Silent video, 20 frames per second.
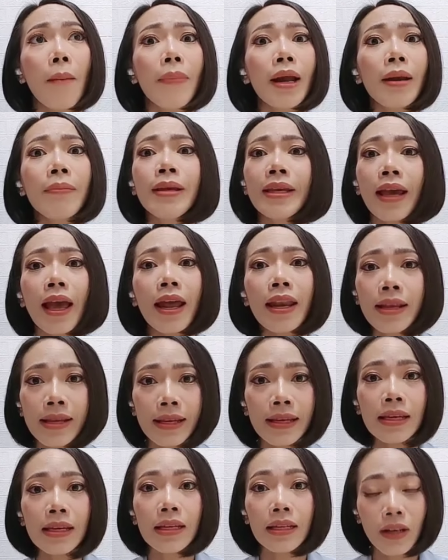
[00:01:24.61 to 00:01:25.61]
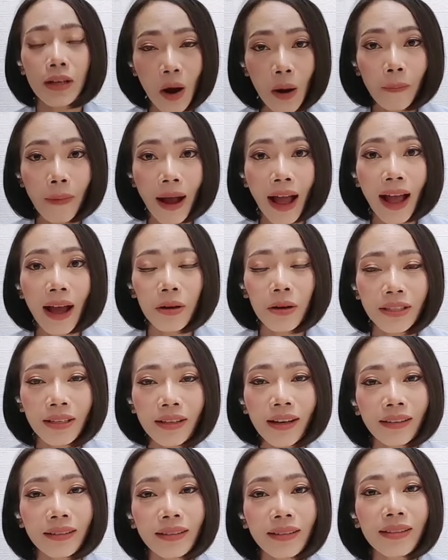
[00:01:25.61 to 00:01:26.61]
มันมีแค่นี้นึกออกป่ะเพราะ
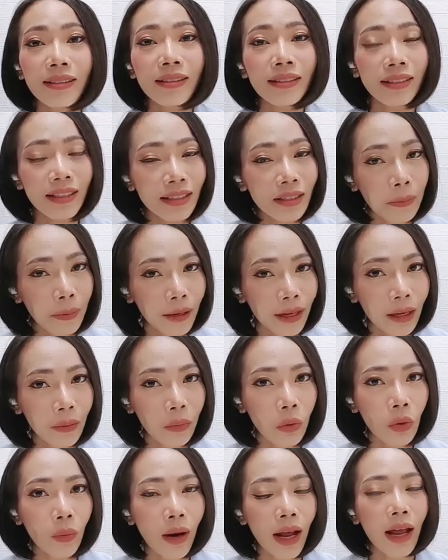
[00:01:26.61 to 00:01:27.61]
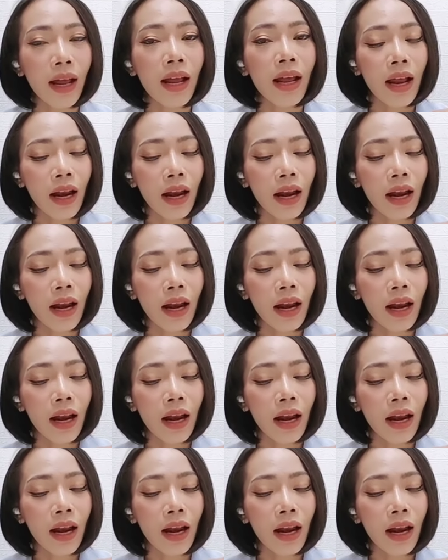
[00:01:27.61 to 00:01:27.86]
ฉะนั้นคือนี่จึงเป็นเหตุผลว่า